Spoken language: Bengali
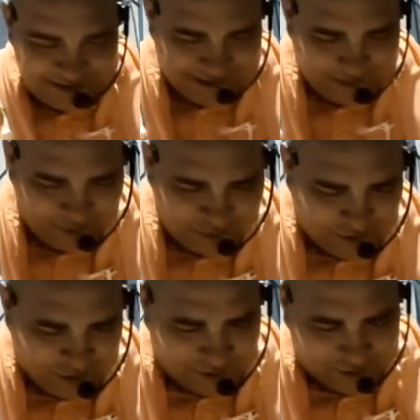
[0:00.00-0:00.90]
সেখানে
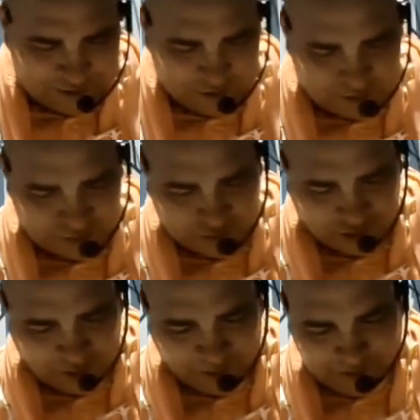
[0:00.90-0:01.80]
বর্ণনা করা হয়েছে খুব
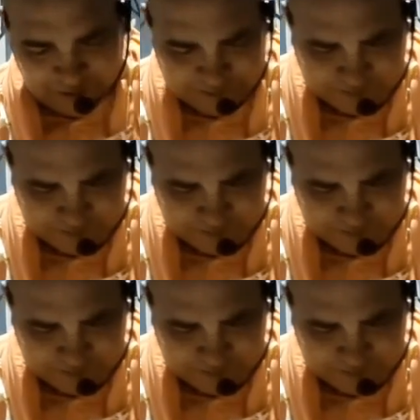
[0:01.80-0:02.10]
সুন্দরভাবে